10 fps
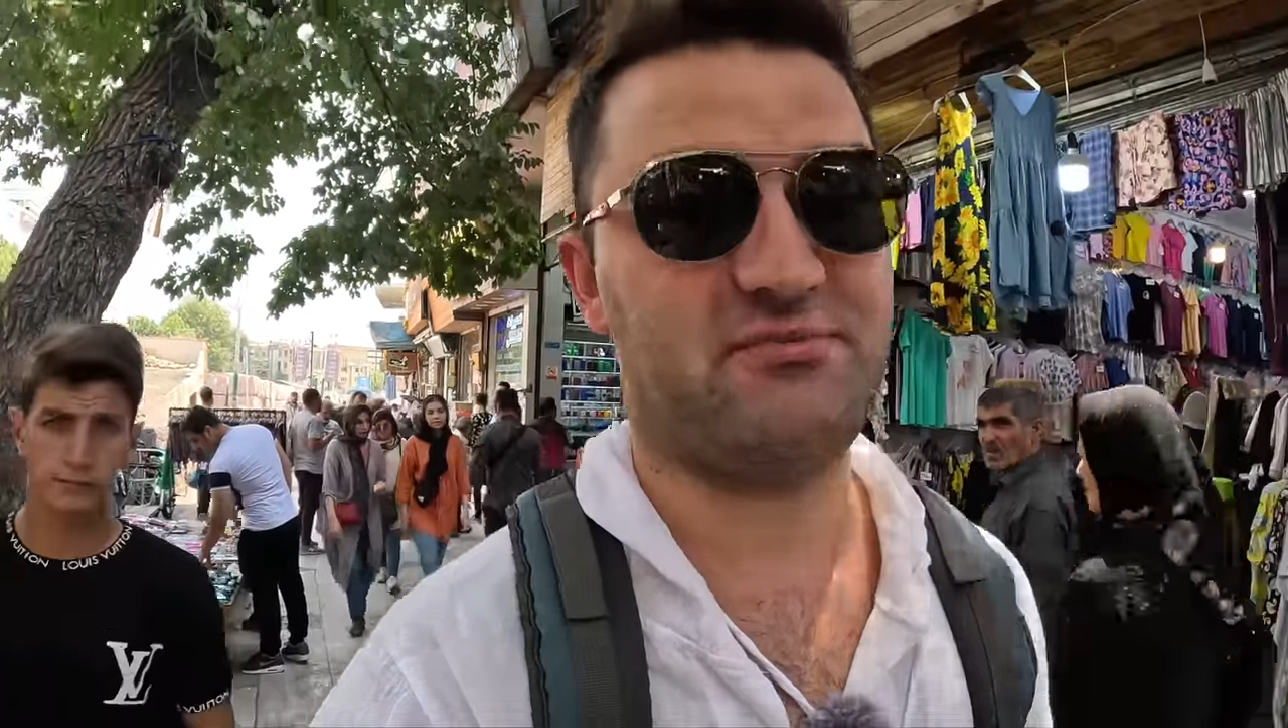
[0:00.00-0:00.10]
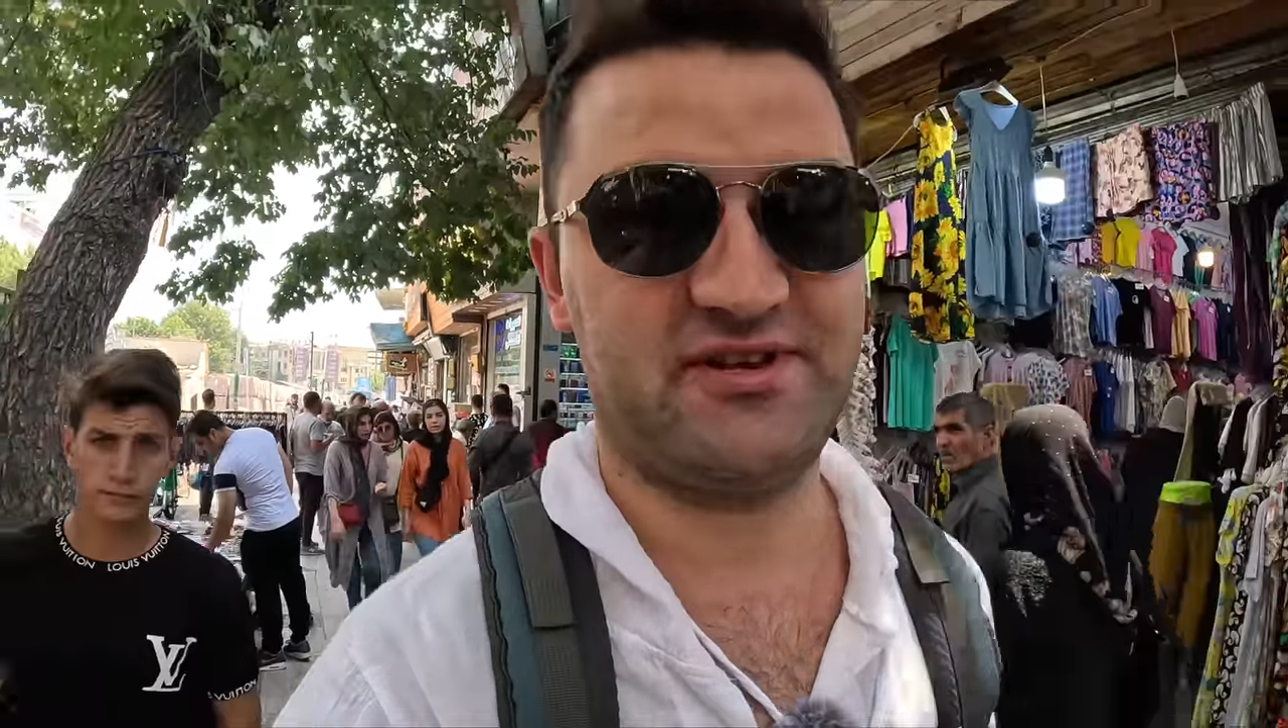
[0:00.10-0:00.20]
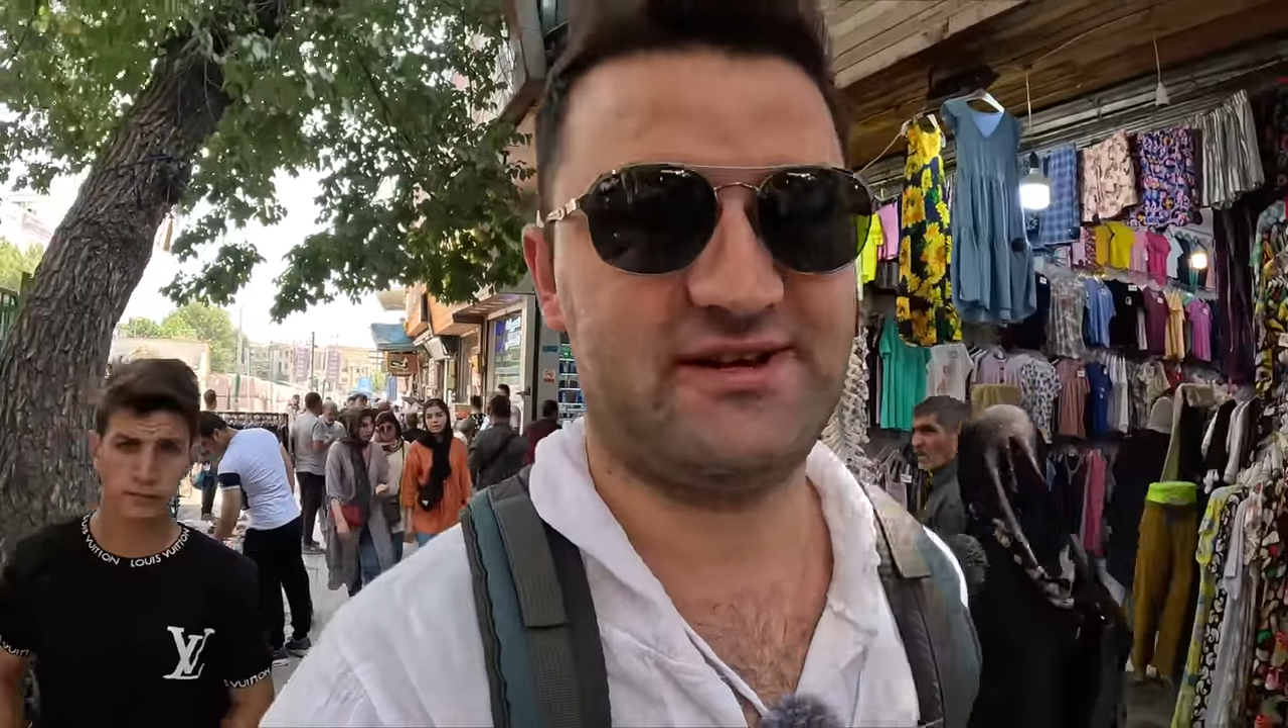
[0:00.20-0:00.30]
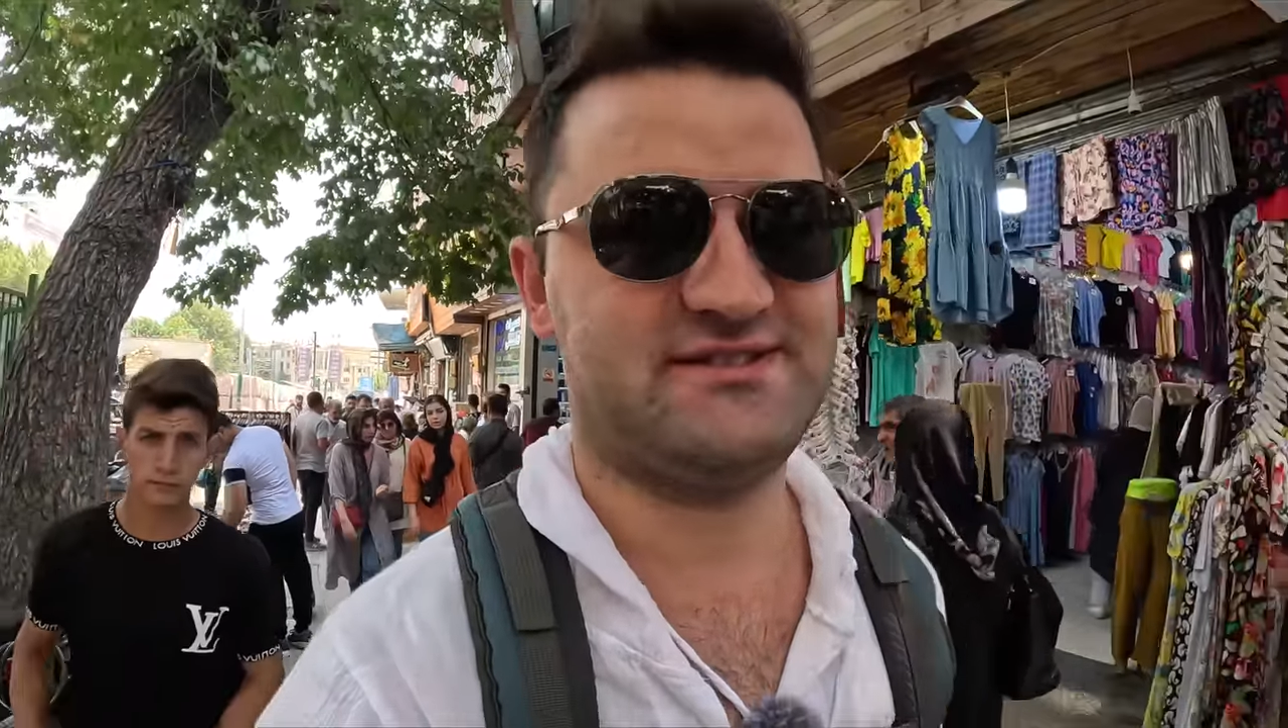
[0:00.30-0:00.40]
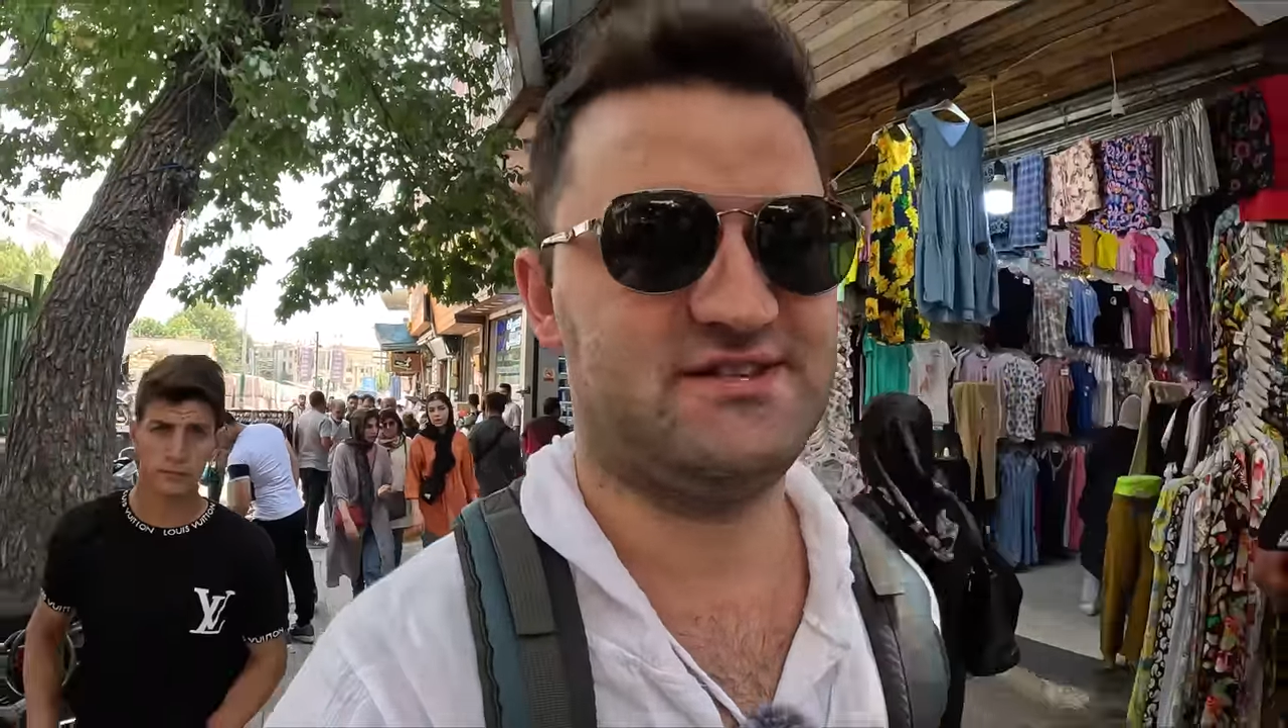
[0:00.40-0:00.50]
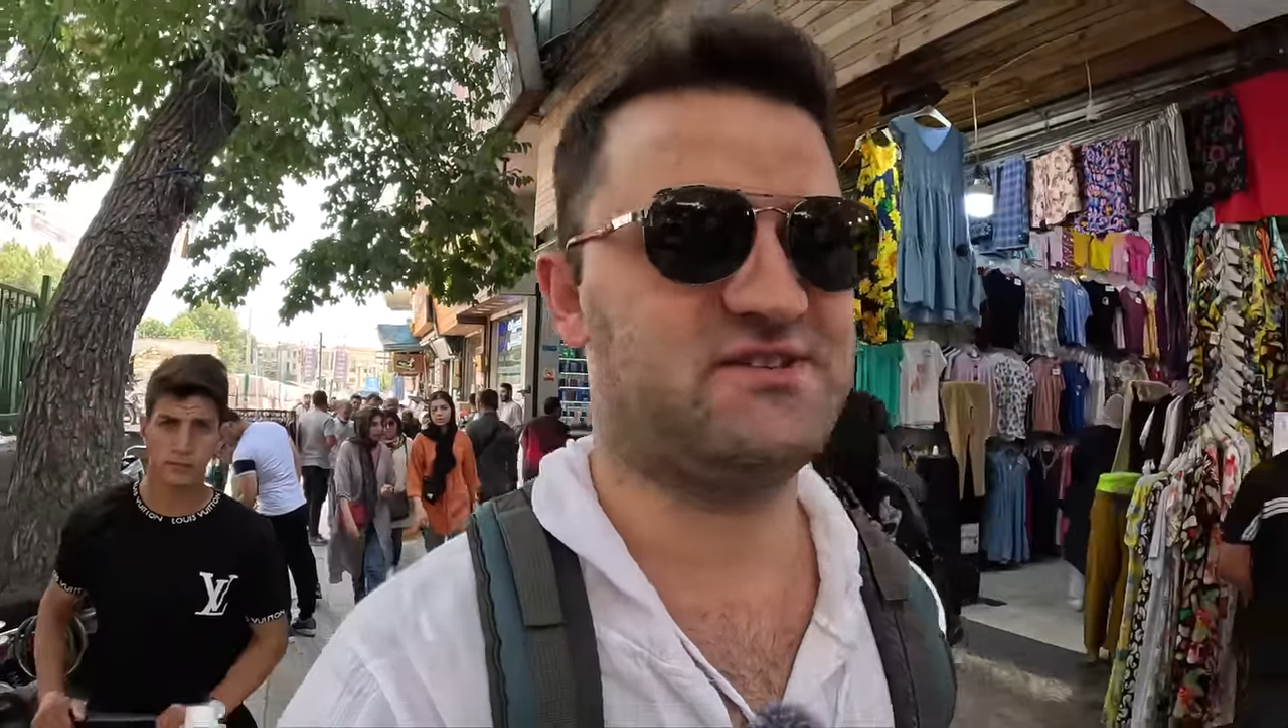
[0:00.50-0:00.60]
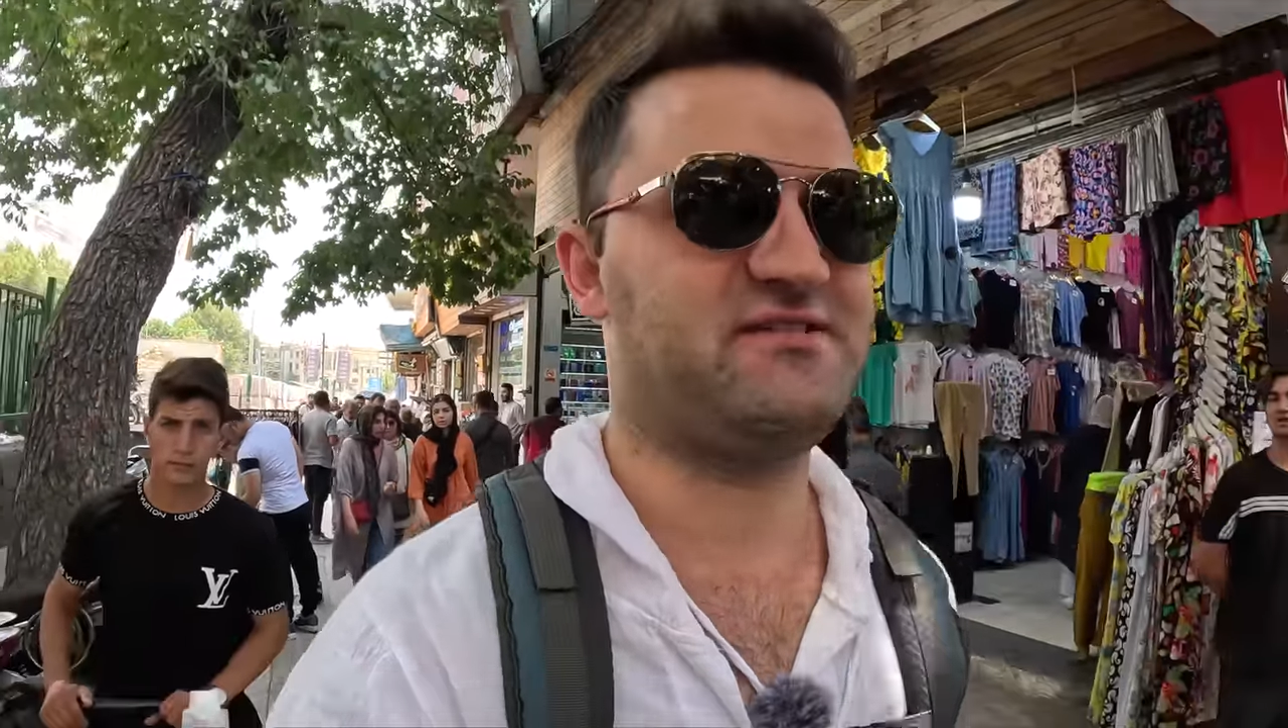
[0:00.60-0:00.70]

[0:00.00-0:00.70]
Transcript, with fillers: bir tanesindeyiz.